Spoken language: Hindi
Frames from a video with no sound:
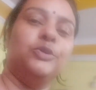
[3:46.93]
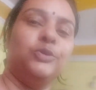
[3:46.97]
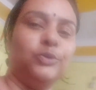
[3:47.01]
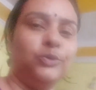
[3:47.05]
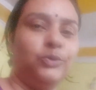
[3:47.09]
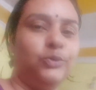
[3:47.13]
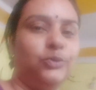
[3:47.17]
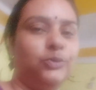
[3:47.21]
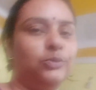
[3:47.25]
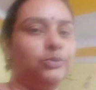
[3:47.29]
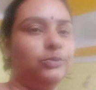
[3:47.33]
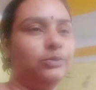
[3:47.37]

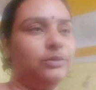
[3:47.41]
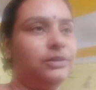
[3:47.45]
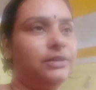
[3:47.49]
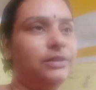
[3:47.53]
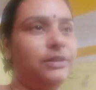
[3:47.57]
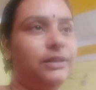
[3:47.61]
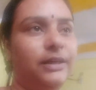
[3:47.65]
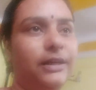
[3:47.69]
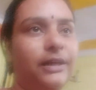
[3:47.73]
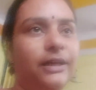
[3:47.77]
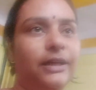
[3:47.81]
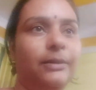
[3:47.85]
तो
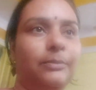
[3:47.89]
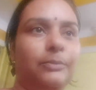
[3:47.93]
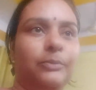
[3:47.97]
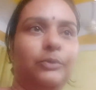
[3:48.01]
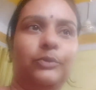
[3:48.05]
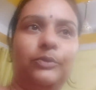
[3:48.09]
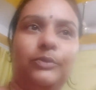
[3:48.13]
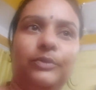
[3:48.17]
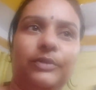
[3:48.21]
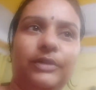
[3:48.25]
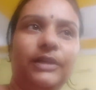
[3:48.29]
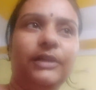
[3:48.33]
इसलिए हम
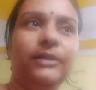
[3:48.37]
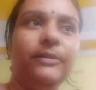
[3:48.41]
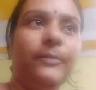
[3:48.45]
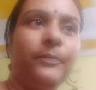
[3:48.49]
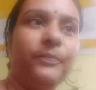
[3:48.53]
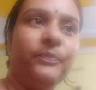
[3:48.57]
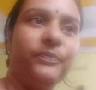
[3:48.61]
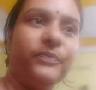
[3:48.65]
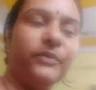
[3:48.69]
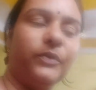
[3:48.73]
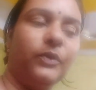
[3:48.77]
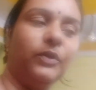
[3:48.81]
लोगों ने
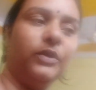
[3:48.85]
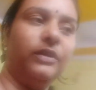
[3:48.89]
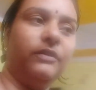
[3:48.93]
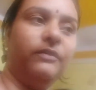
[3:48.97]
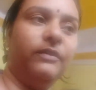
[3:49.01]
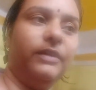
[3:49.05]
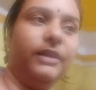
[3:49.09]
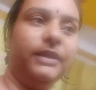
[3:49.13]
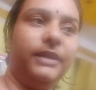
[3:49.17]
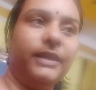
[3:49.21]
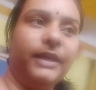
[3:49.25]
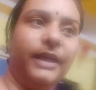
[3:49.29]
वो
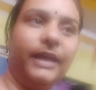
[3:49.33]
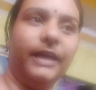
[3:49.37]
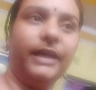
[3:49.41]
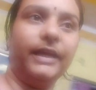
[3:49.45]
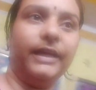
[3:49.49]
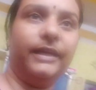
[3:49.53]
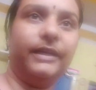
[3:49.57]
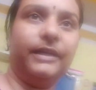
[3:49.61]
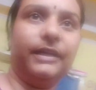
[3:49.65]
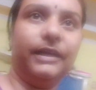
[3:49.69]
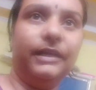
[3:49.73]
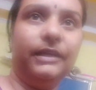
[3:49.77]
करवा लिया
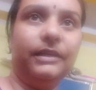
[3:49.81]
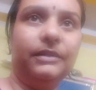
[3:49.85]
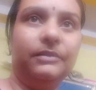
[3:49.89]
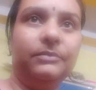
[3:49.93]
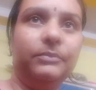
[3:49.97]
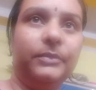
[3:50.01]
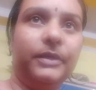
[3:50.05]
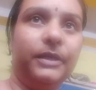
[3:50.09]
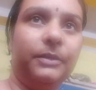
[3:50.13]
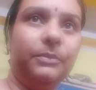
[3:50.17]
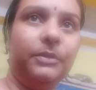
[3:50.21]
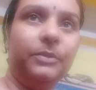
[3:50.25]
है कल
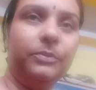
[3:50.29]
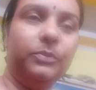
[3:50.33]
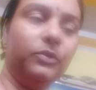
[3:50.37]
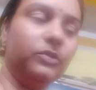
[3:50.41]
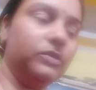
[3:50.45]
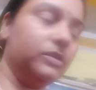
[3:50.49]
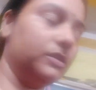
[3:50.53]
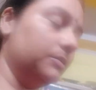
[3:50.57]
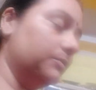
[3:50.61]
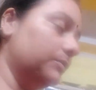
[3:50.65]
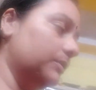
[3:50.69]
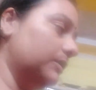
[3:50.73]
मे भी
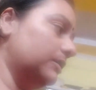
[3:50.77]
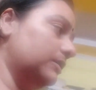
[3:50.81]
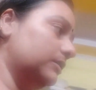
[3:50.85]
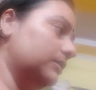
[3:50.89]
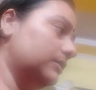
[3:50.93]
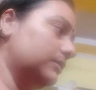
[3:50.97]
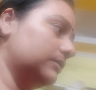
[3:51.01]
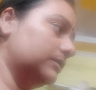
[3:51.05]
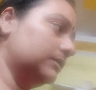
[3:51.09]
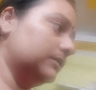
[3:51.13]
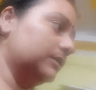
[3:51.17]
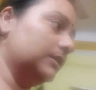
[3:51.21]
पॉसिबल
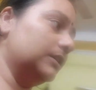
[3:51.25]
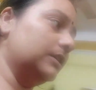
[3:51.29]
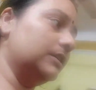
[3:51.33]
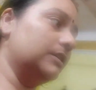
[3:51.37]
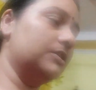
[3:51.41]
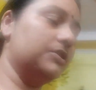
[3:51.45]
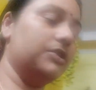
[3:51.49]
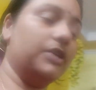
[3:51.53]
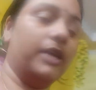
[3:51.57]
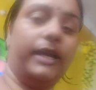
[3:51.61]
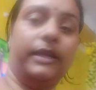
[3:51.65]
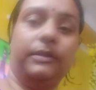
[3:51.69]

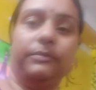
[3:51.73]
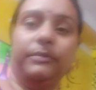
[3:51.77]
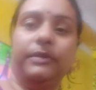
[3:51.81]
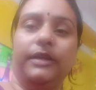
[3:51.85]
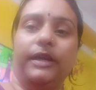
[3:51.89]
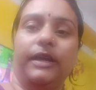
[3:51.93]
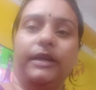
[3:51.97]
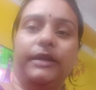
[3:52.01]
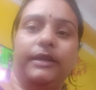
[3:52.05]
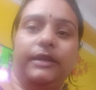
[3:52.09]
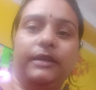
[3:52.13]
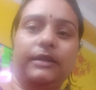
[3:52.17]
शायद मैं
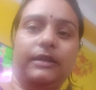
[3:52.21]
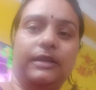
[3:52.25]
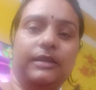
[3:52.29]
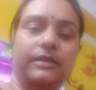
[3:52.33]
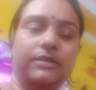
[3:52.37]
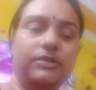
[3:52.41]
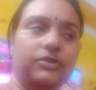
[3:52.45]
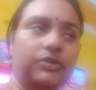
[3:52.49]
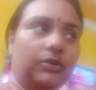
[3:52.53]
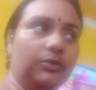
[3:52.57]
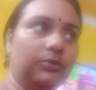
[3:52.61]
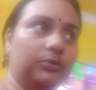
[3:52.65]
डांडिया
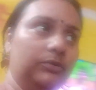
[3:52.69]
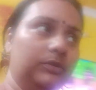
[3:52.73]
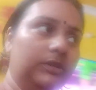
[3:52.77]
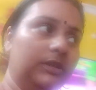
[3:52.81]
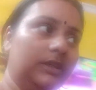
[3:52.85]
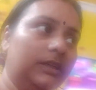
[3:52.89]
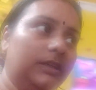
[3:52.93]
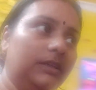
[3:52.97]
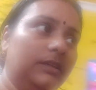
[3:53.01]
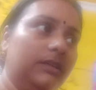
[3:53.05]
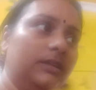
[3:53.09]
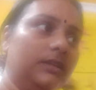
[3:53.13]
क्लास
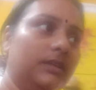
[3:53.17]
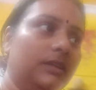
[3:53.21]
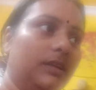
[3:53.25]
जाऊंगी